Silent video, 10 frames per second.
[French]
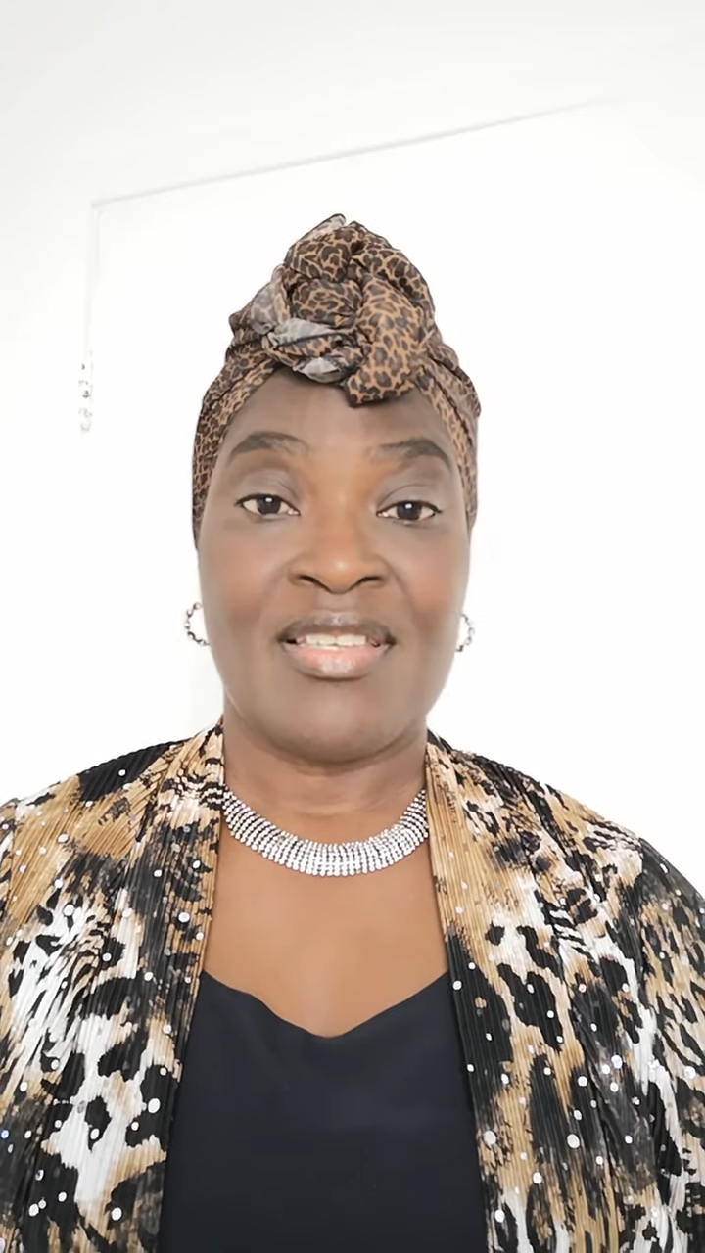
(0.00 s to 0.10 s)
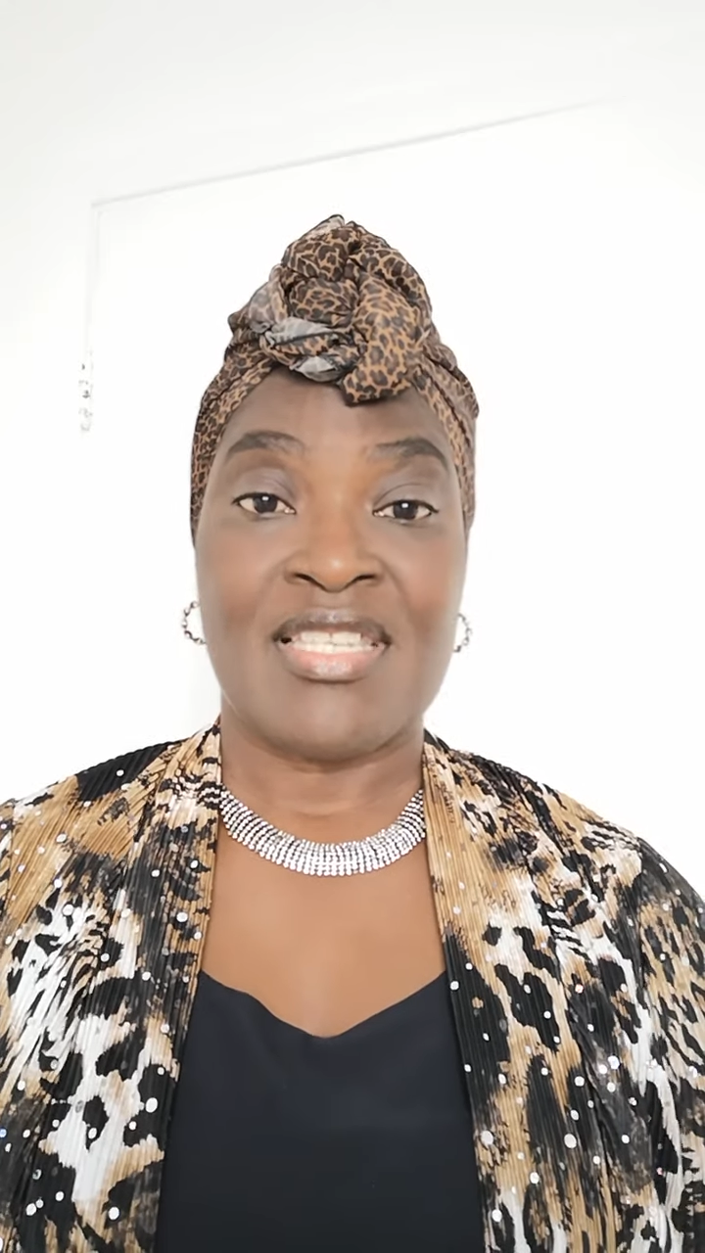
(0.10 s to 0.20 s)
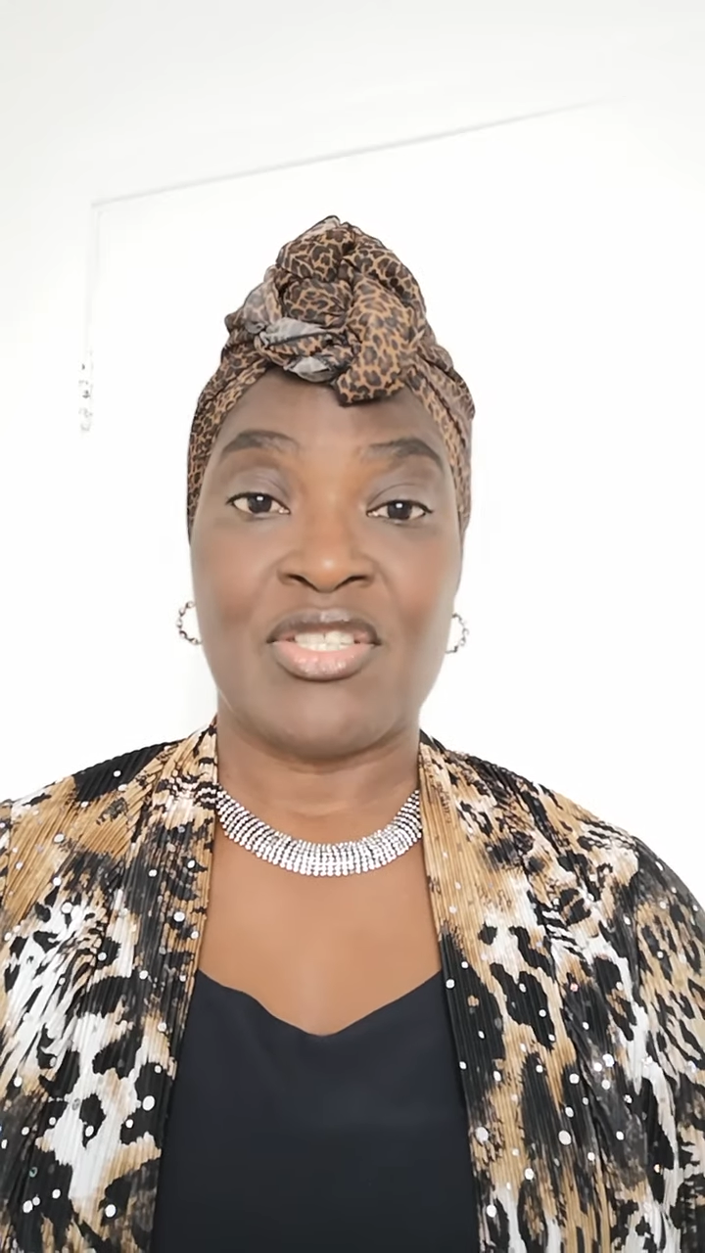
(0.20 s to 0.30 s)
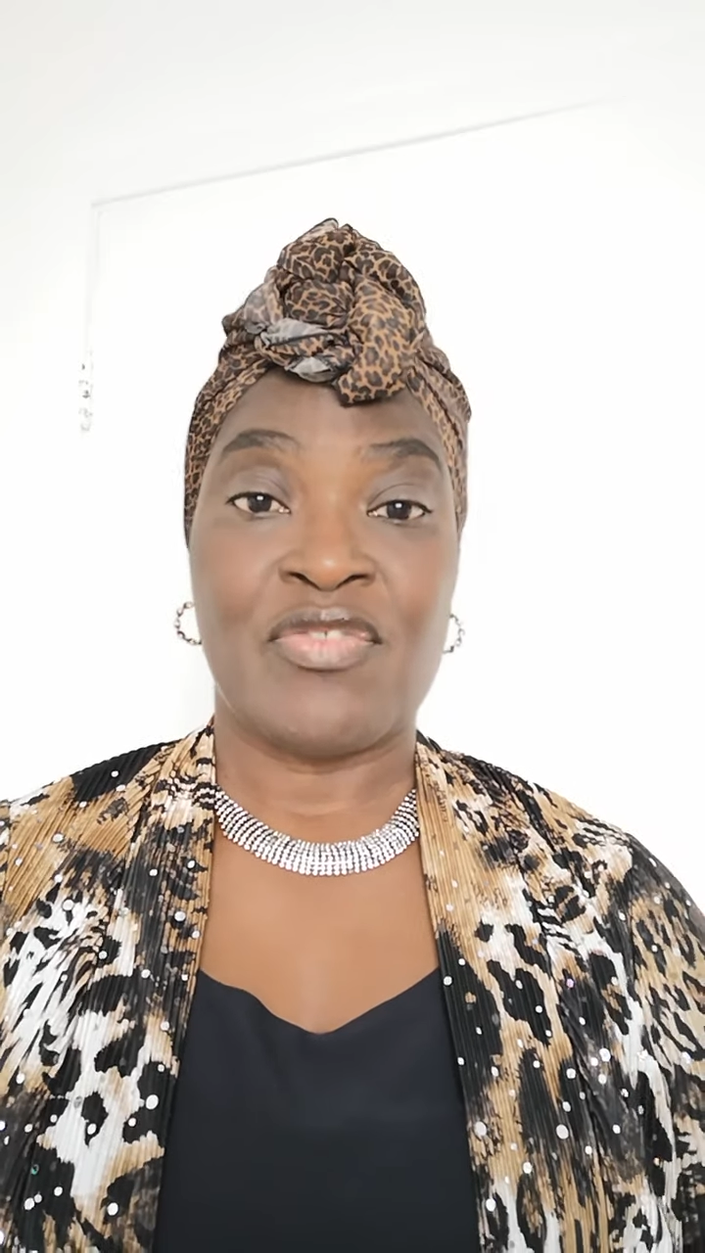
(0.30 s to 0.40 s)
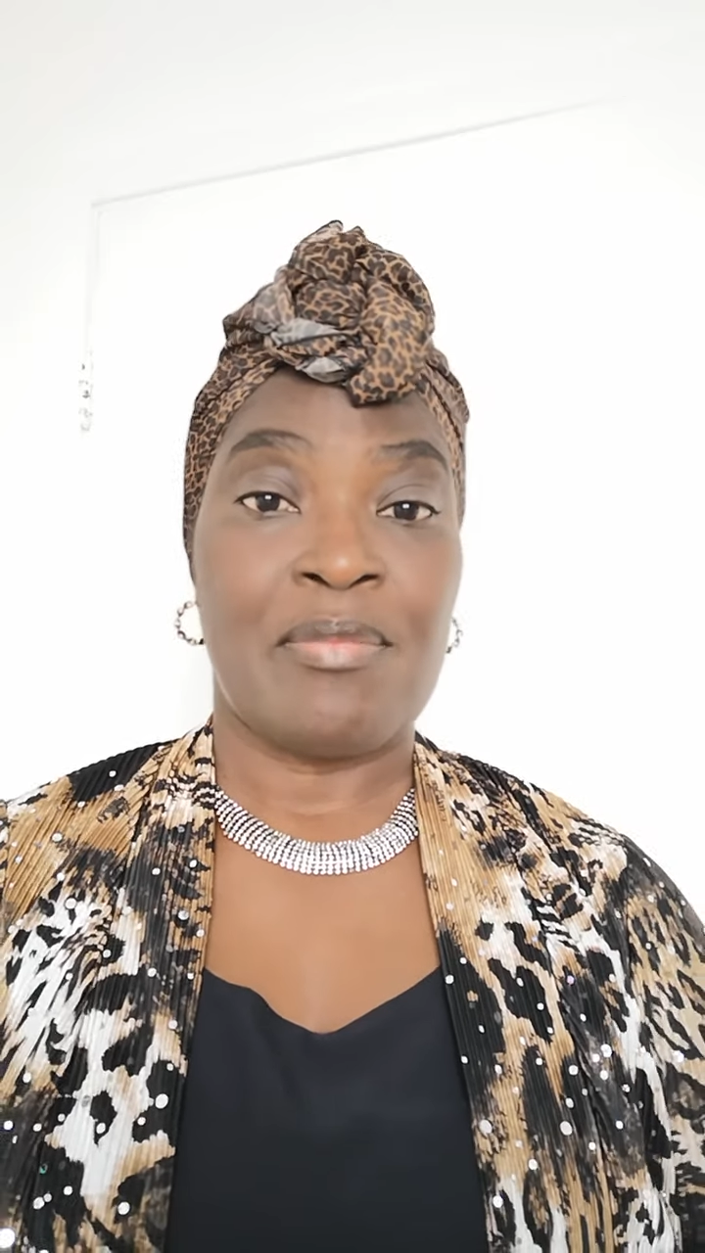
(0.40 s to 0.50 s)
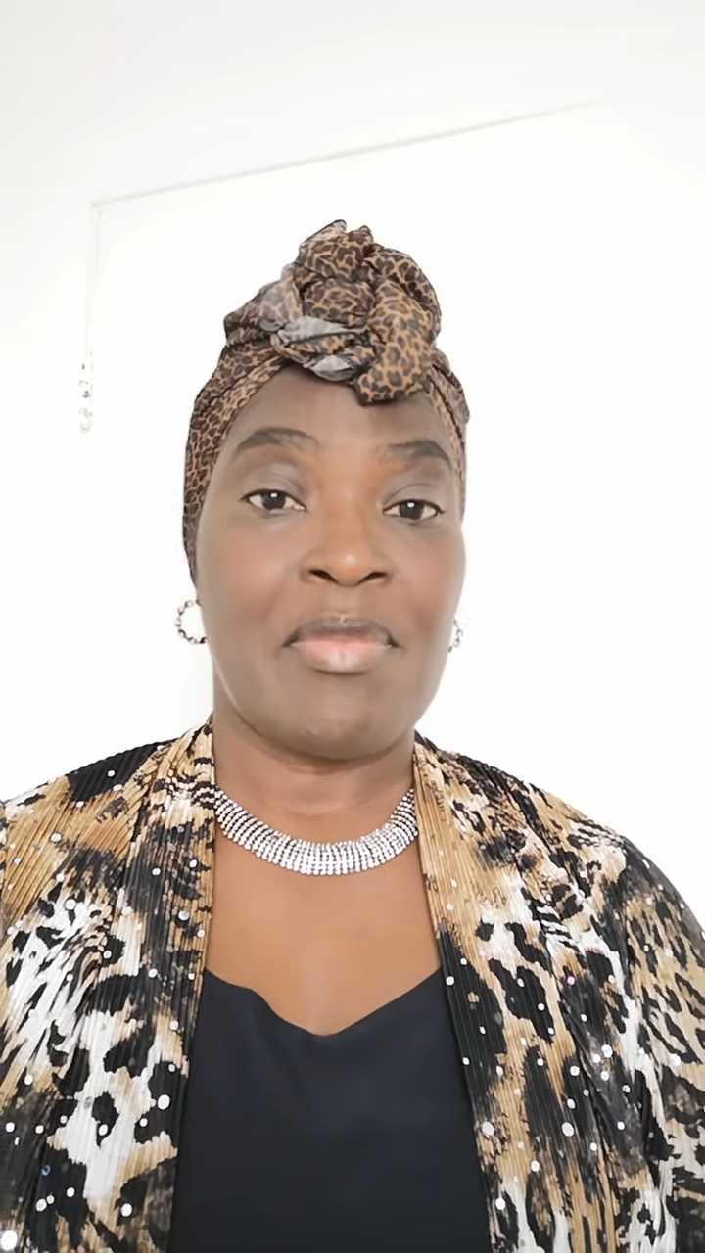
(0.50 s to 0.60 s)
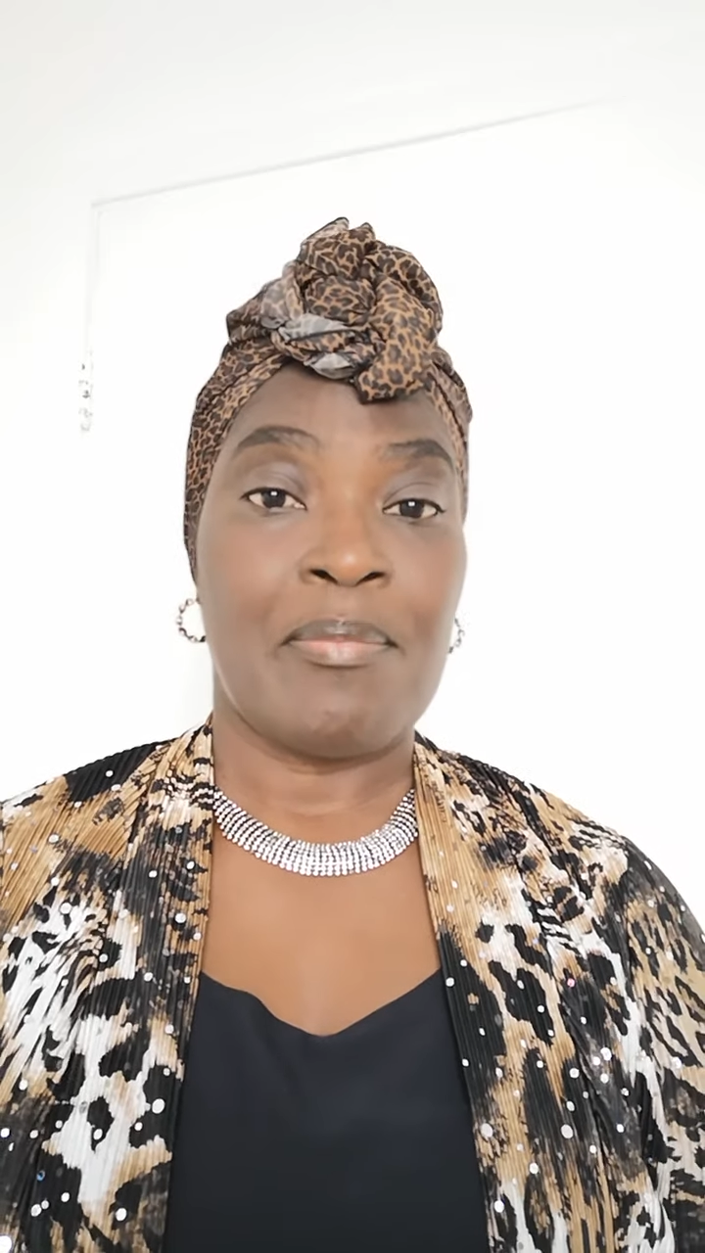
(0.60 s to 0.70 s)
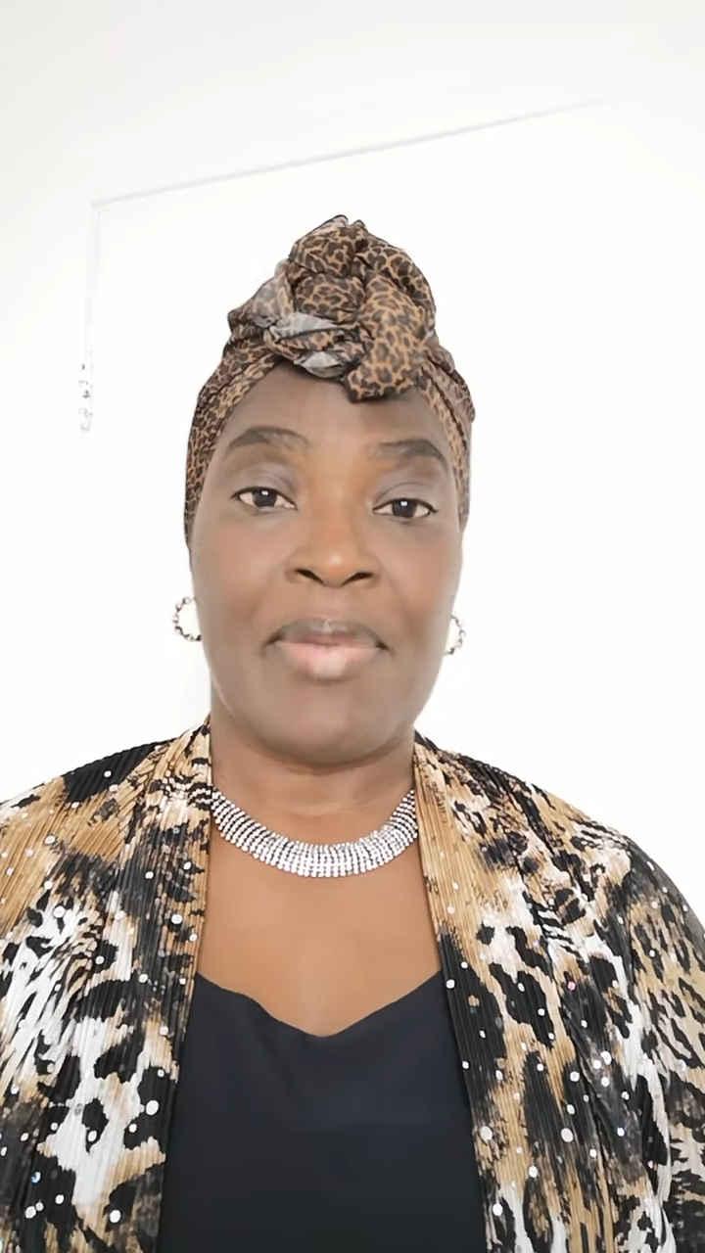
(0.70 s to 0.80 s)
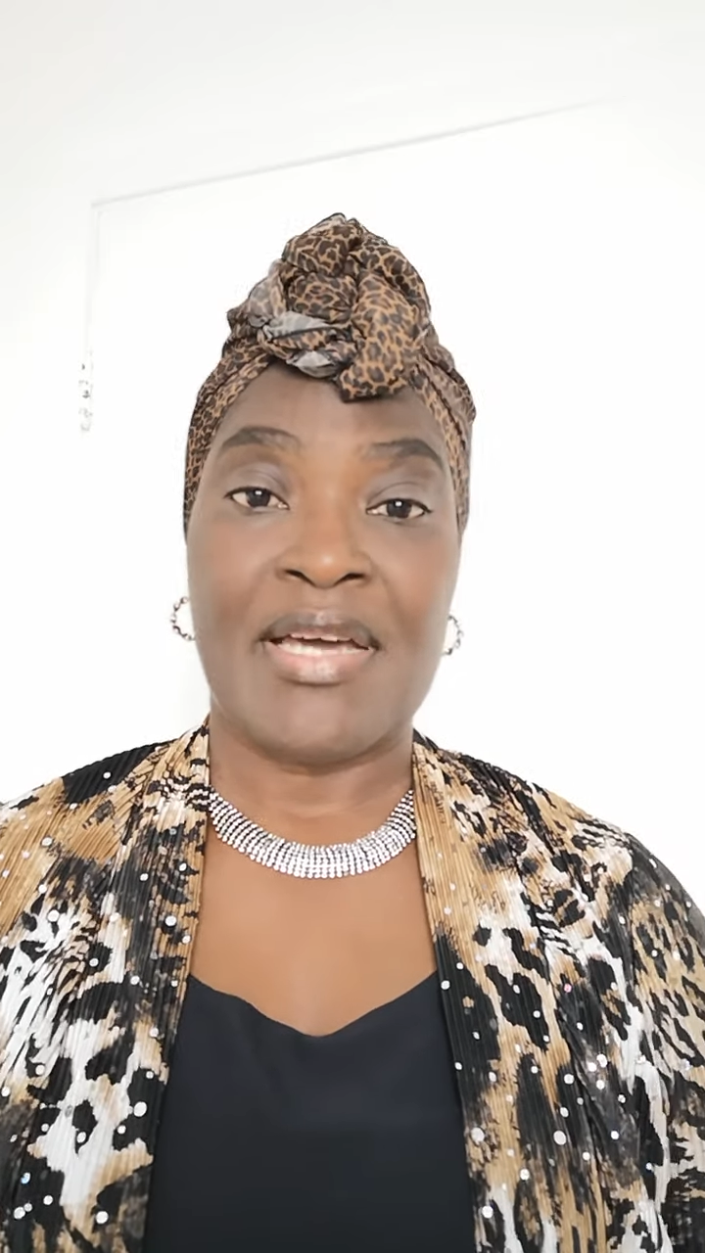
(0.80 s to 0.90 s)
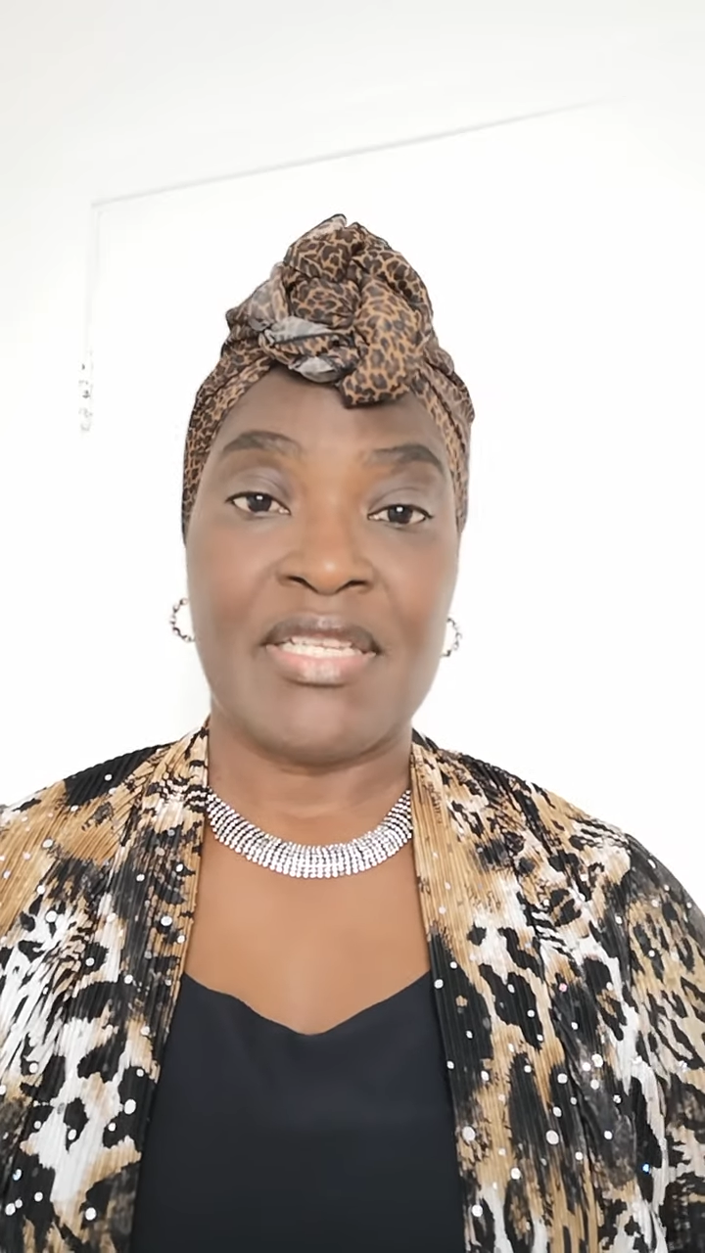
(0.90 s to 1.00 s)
ça ne devait même pas